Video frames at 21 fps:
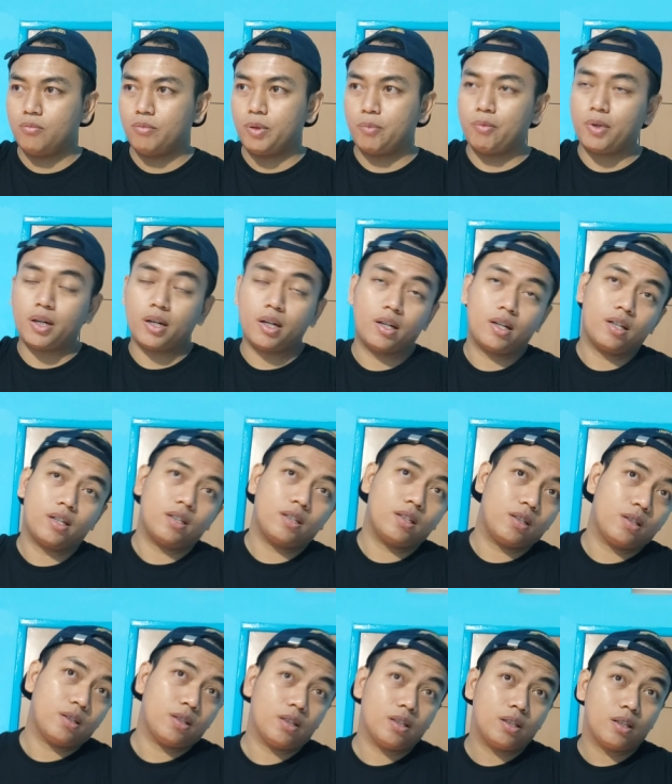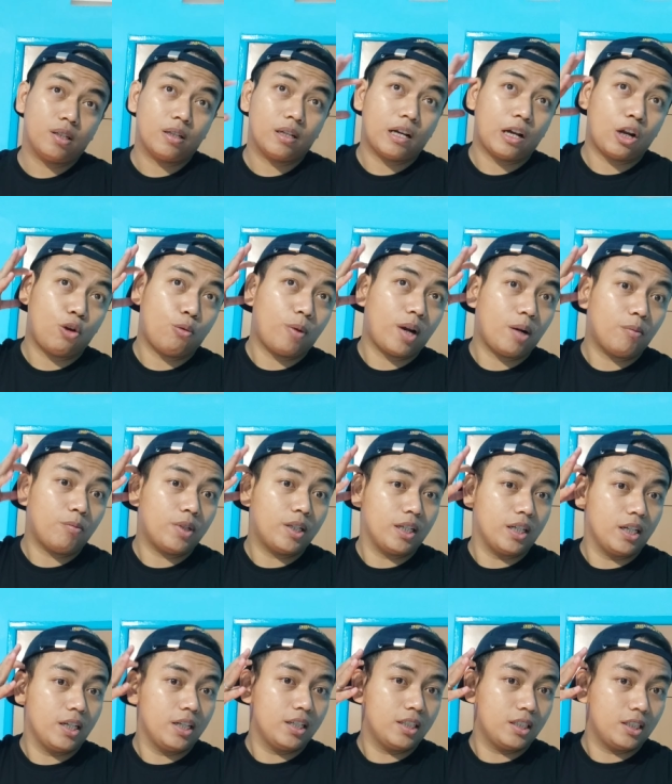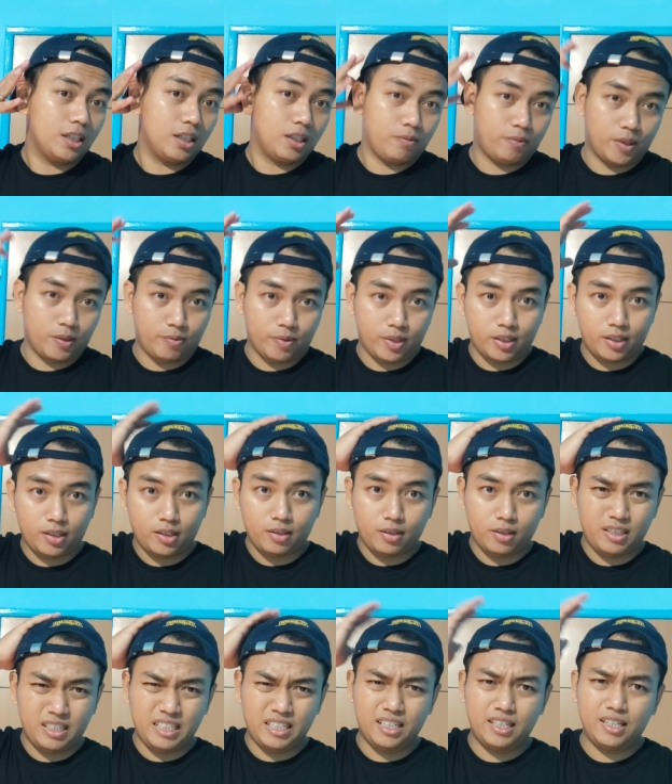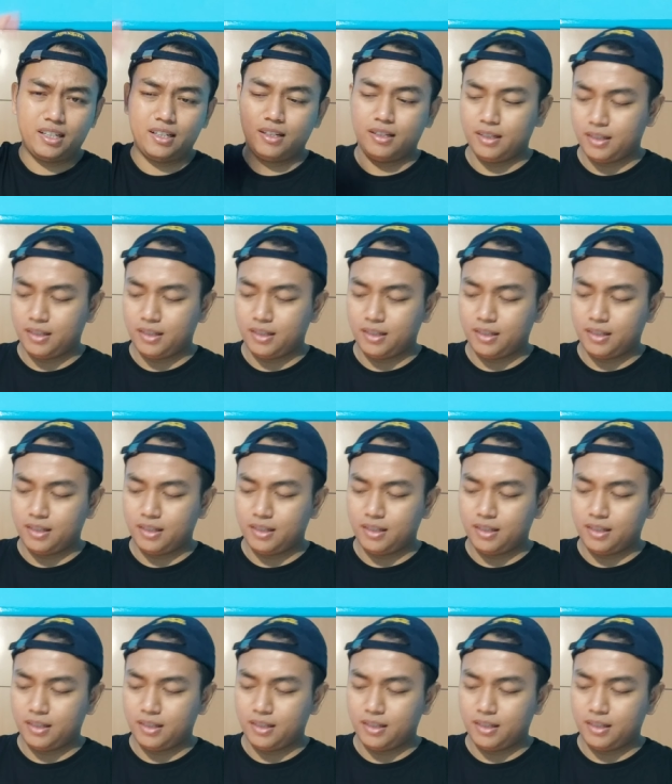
memang kalau malam dingin di sini teman-teman dingin